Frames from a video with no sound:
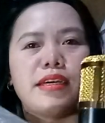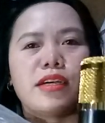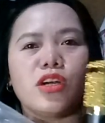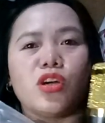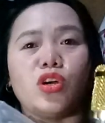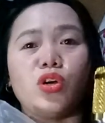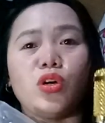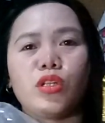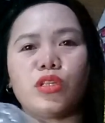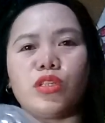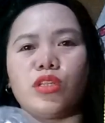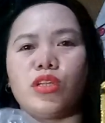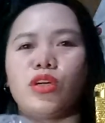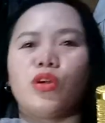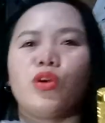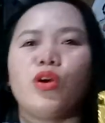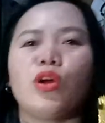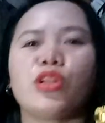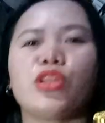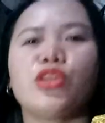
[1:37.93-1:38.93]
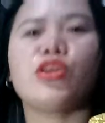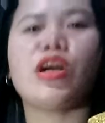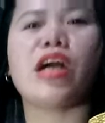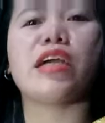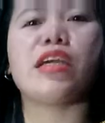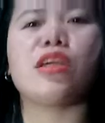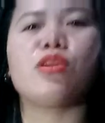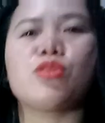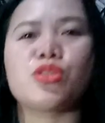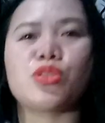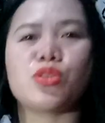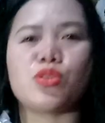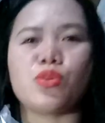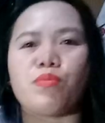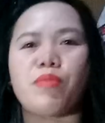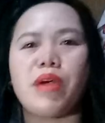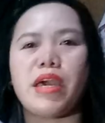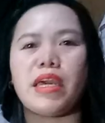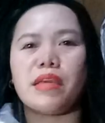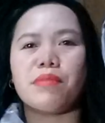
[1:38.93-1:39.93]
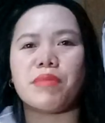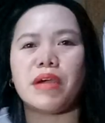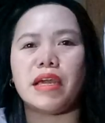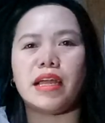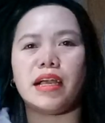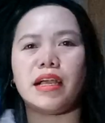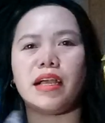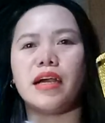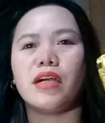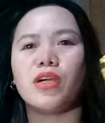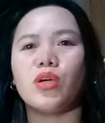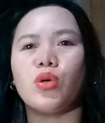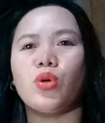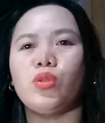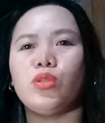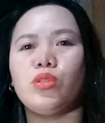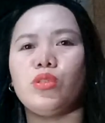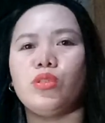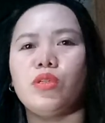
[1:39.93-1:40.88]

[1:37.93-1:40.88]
Gold. Gold yung aking gusto, Mike, mga langga. Gold.